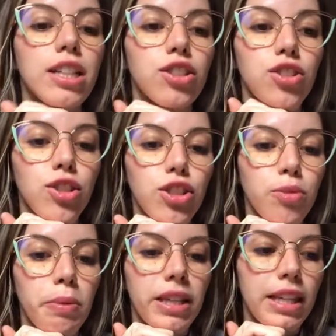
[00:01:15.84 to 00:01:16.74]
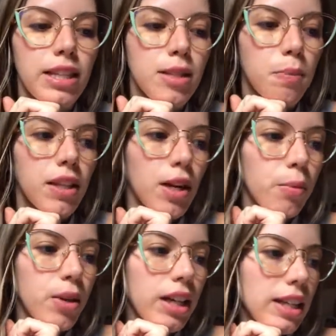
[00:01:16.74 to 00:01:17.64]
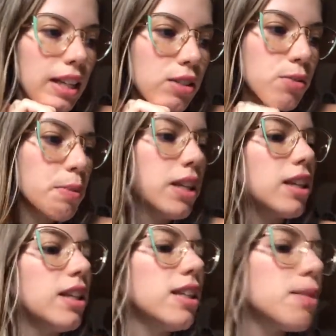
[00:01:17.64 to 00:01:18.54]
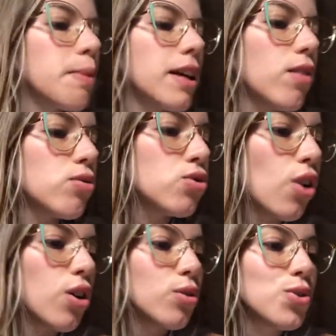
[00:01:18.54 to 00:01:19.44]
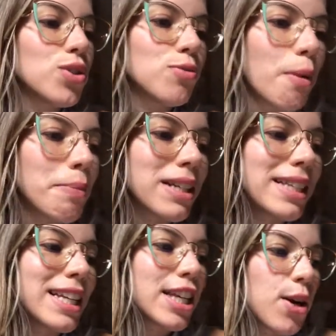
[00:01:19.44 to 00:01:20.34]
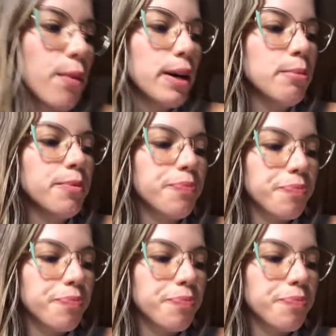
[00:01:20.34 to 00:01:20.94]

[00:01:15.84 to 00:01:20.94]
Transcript: de, de biquínis para dar uma olhada lá nos biquínis, pegar uns óculos de uma parceira que eu amo.